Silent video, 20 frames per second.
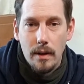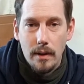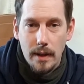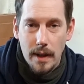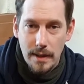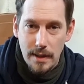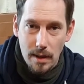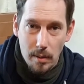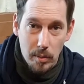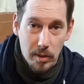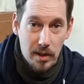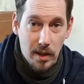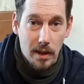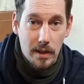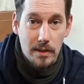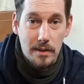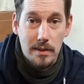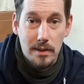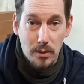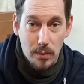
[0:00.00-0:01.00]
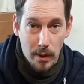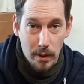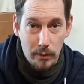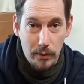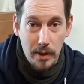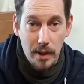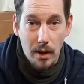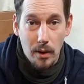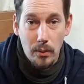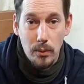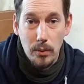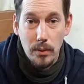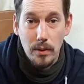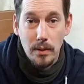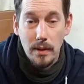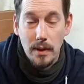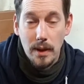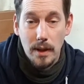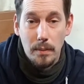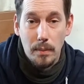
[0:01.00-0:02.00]
Jetzt habe ich halt zwei
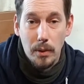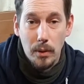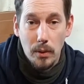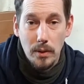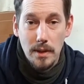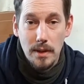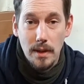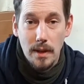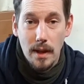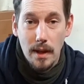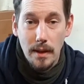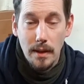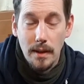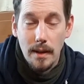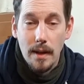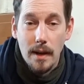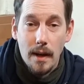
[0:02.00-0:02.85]
Fiederrouten, die ich benutzen kann.